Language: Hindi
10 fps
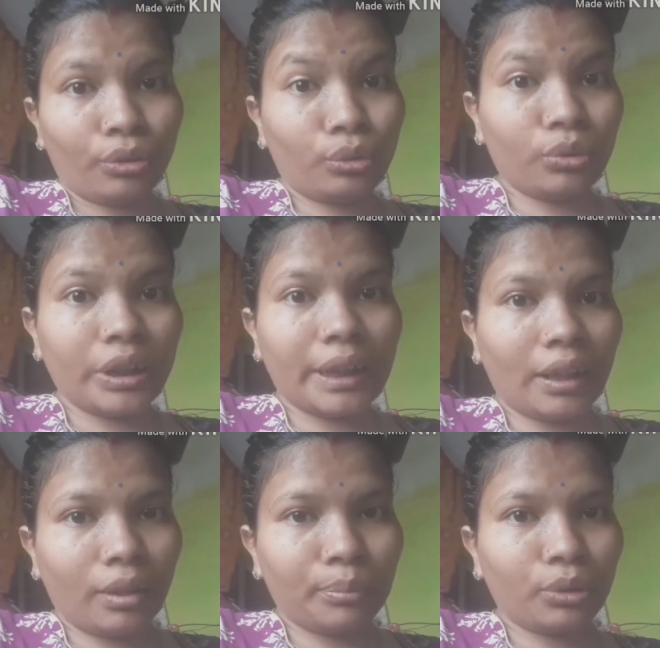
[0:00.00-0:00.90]
तो
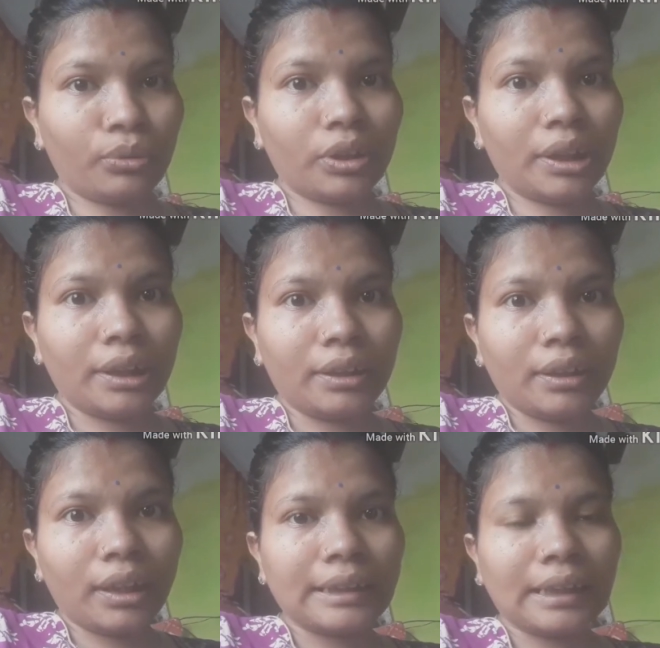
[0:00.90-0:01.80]
देखा आप लोगों ने
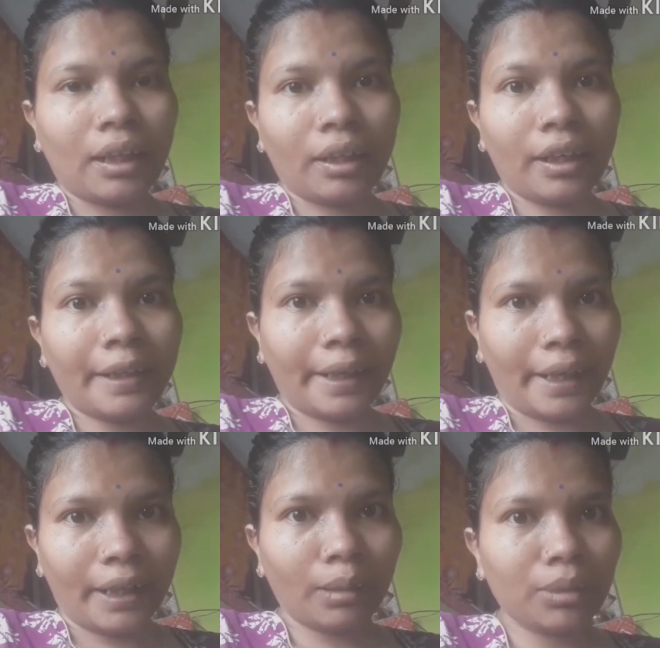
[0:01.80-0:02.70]
इतना सारा
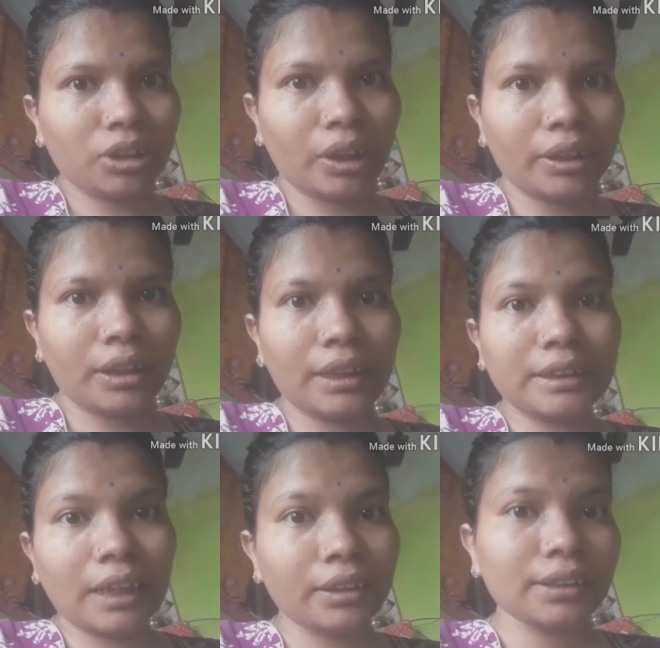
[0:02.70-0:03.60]
कहर मचा दिया है
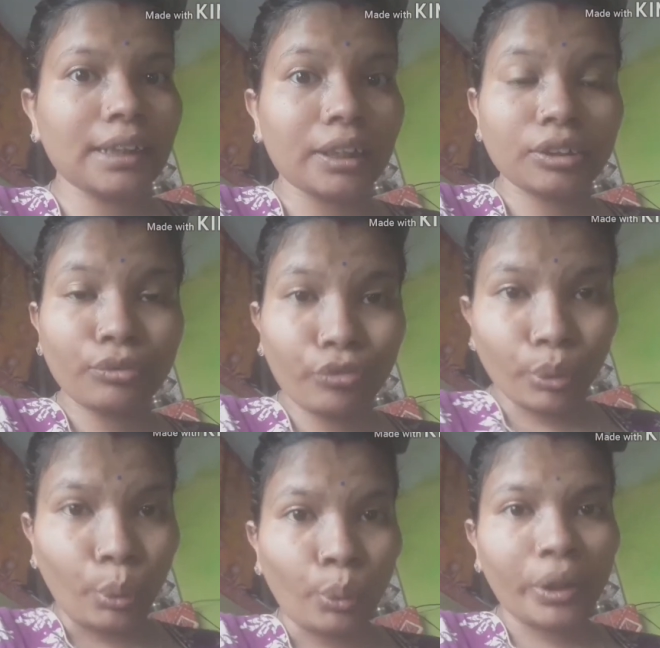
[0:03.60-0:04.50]
साथ ही साथ जो
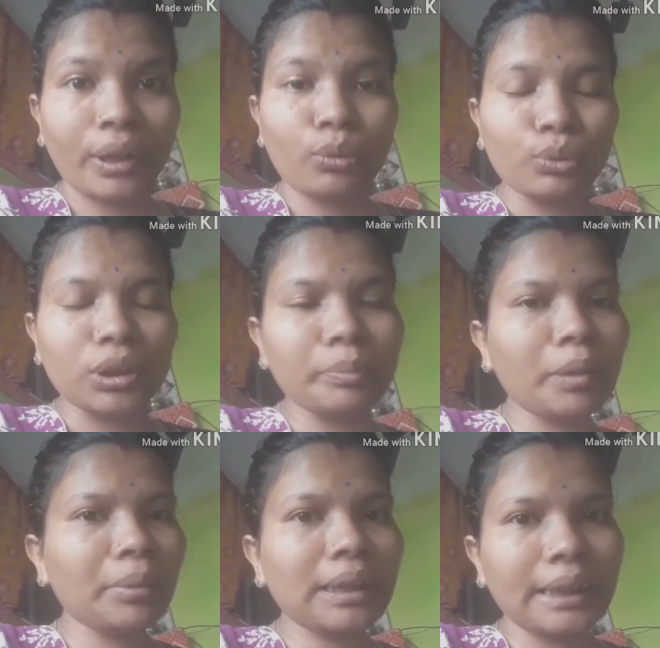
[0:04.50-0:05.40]
फ्लोर है ना
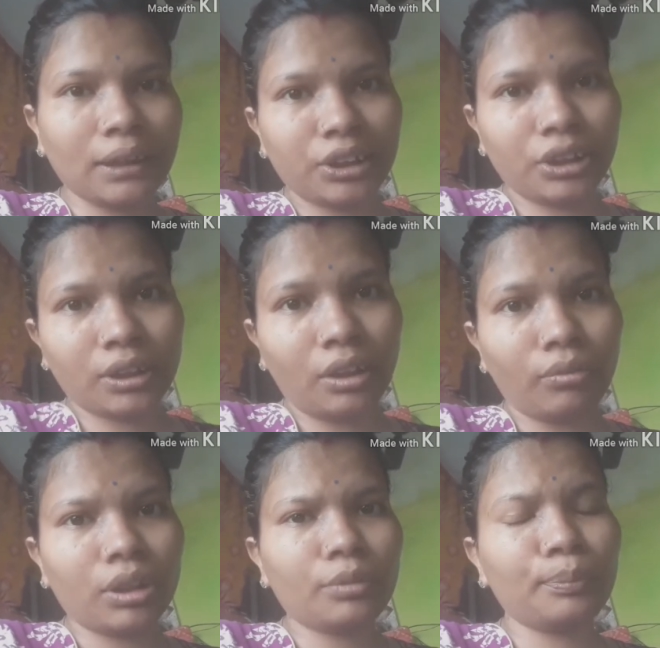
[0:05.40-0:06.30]
उसमें भी तेल छिटका
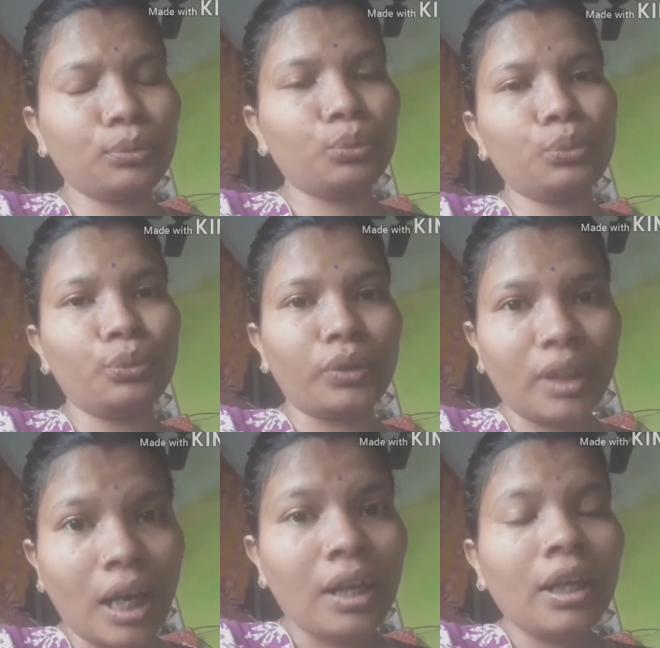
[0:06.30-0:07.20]
हुआ था
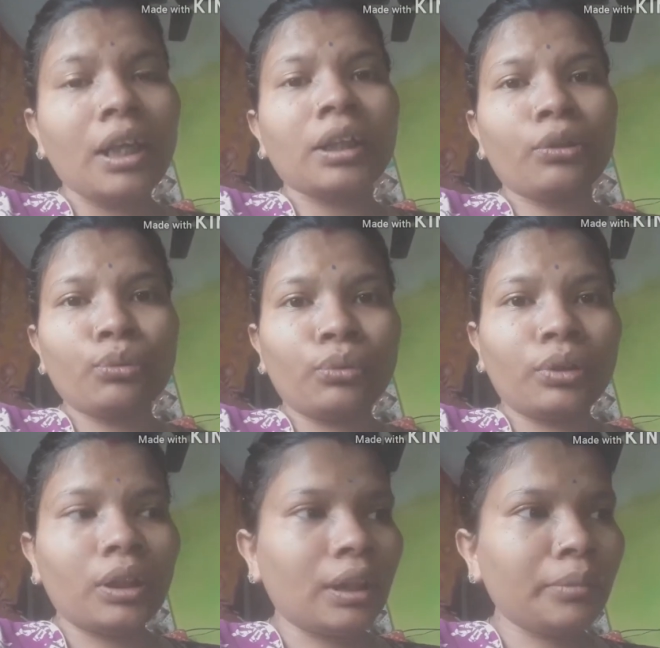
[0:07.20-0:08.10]
पूरा क्यों
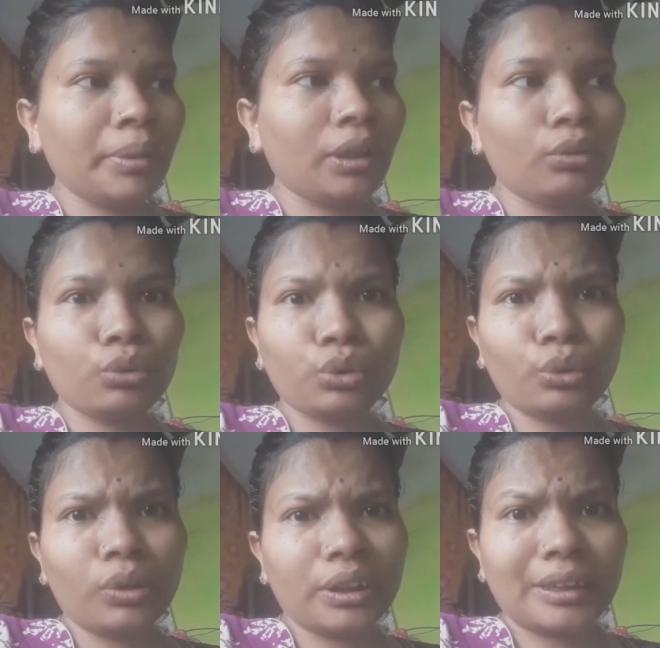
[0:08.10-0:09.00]
कल मैंने
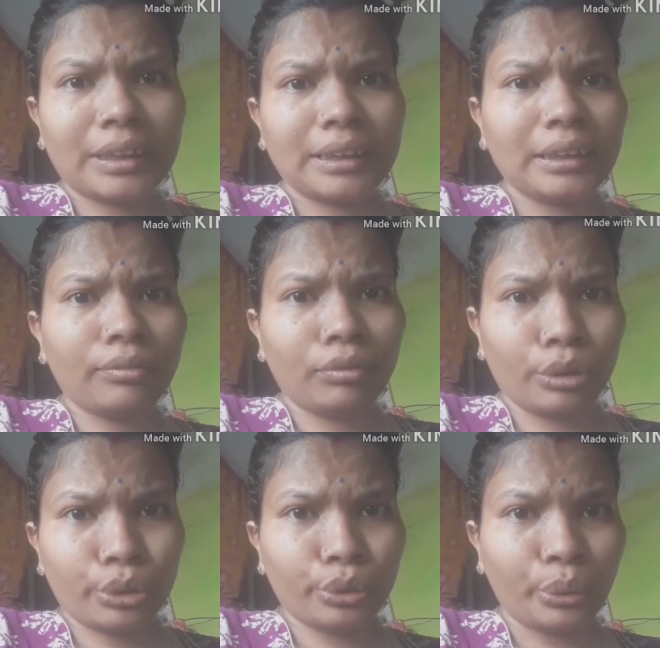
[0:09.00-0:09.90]
उसको अच्छे से
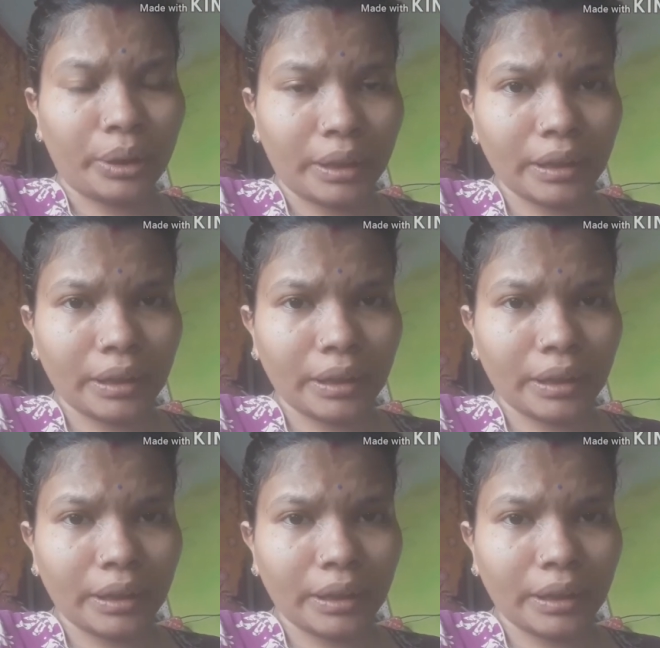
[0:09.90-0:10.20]
वॉश तो कर